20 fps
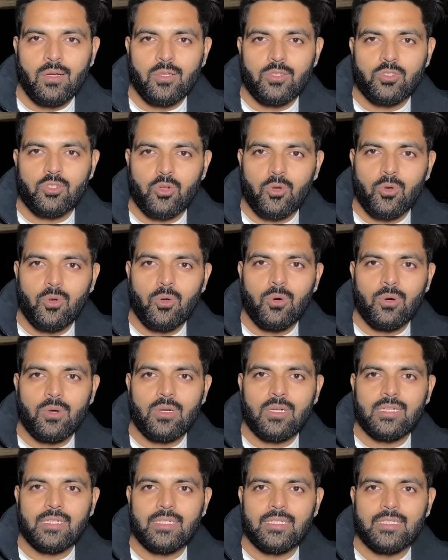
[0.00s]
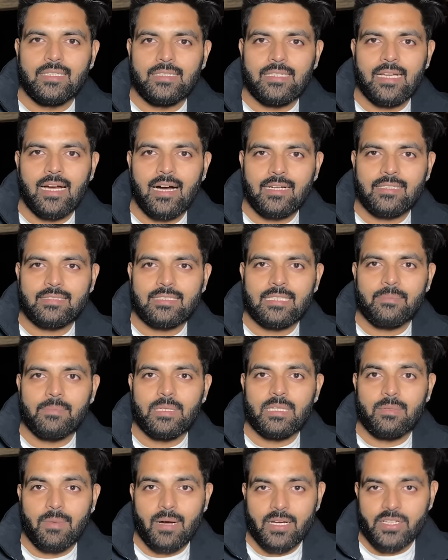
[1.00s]
जो लोग यहाँ से
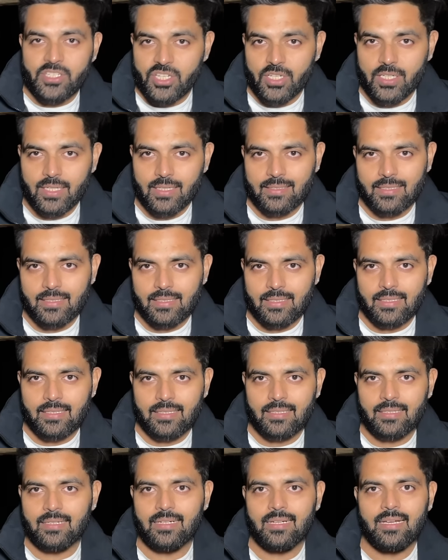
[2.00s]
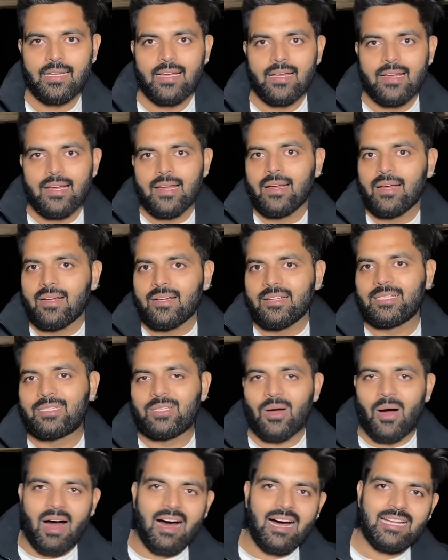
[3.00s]
बदमाशी करते थे
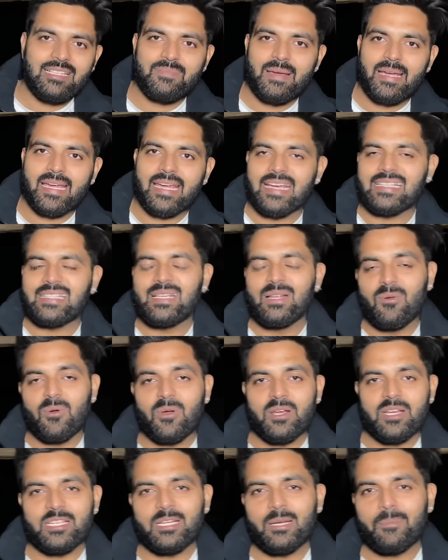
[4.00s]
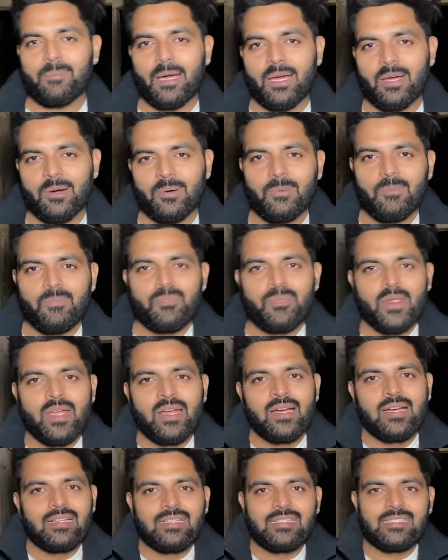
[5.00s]
तो आज मैं एक ऐसी लोकेशन पे आया हूँ
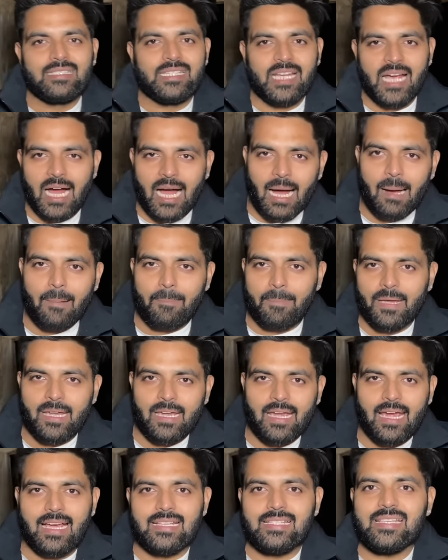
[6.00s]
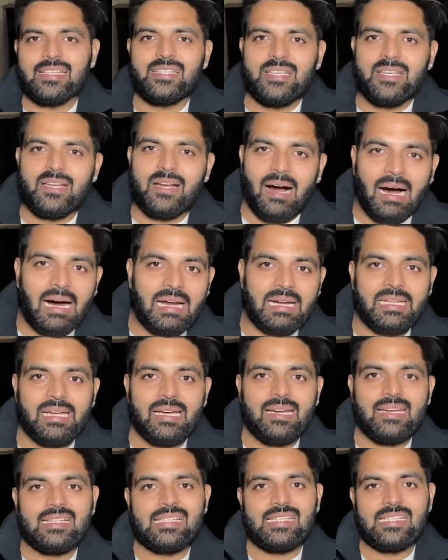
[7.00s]
जहाँ पे ऐसी ऐसी
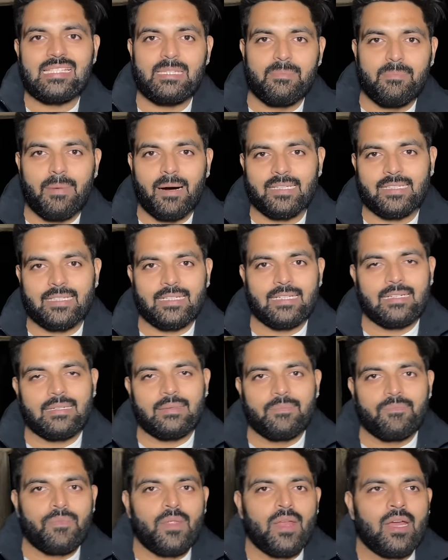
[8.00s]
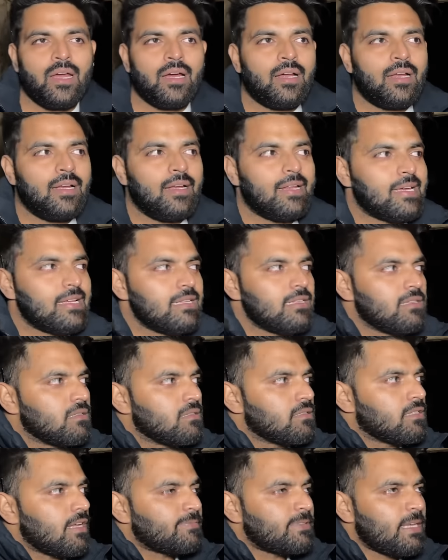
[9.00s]
कहानियाँ ऐसी ऐसी बातें हैं लेकिन
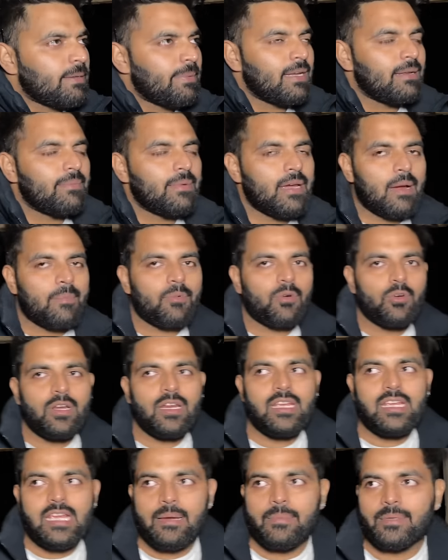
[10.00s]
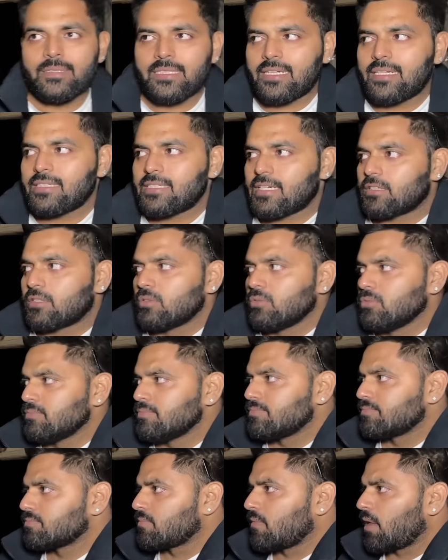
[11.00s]
सबसे पहले मैं आपको ना ये बताना चाहता हूँ
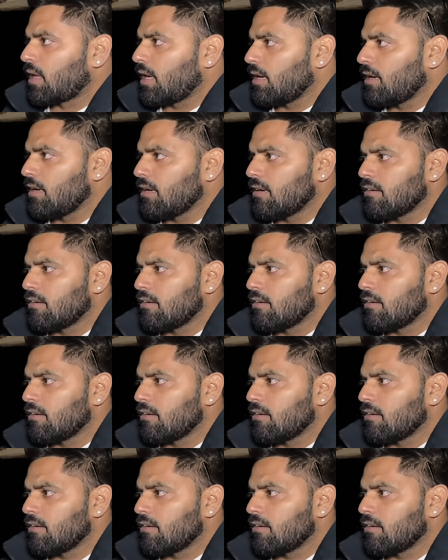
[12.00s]
कि